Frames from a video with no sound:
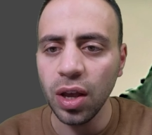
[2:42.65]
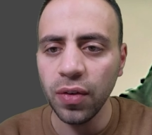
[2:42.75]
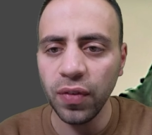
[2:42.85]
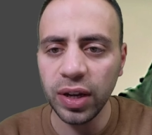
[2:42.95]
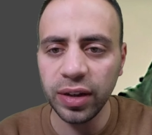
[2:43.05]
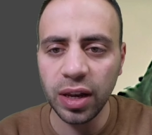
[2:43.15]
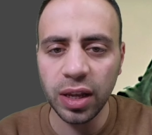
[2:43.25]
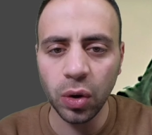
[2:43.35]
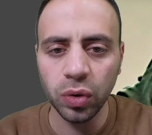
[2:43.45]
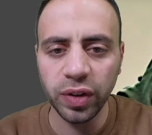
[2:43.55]
Wenn ich den
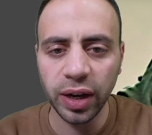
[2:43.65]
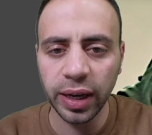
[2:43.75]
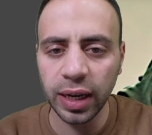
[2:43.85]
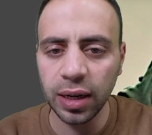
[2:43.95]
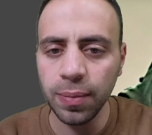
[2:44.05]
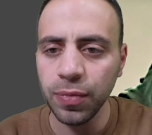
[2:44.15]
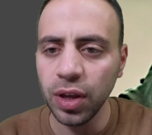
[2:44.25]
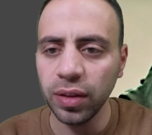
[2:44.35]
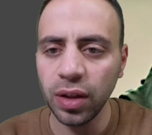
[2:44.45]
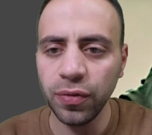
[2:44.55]
hier runter regle,
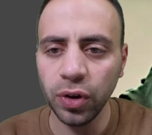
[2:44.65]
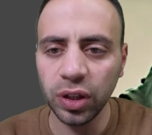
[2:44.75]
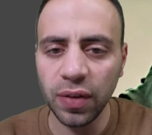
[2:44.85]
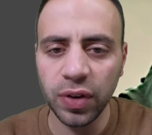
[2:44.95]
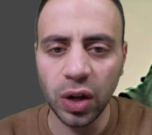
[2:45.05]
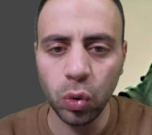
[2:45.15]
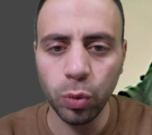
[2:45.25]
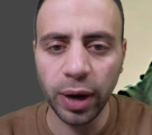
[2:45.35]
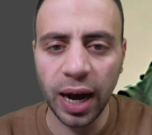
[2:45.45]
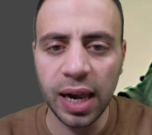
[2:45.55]
dann wirkt er wieder
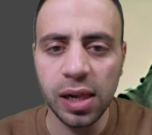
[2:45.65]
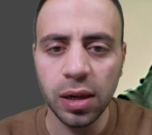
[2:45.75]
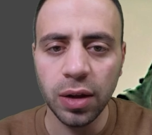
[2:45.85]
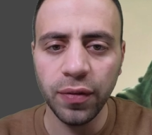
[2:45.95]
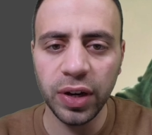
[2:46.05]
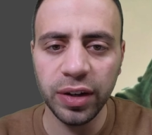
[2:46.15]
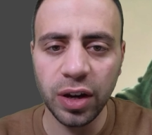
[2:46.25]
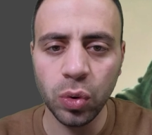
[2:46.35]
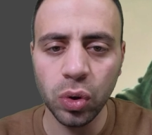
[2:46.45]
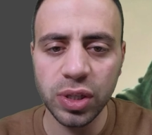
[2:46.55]
überall. Wenn ich
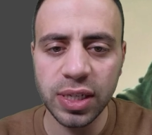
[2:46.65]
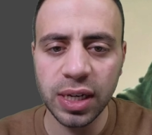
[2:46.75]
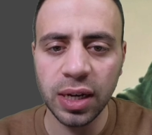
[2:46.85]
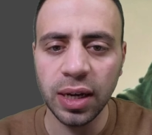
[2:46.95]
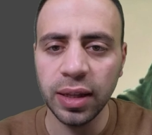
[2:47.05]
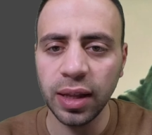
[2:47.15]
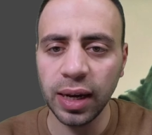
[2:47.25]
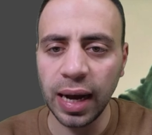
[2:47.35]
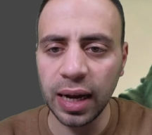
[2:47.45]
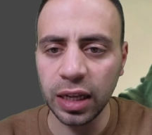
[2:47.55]
den hochziehe, dann
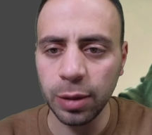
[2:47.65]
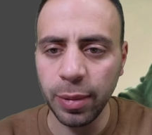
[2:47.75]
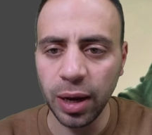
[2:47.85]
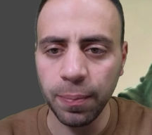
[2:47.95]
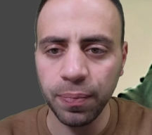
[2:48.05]
gar nicht mehr.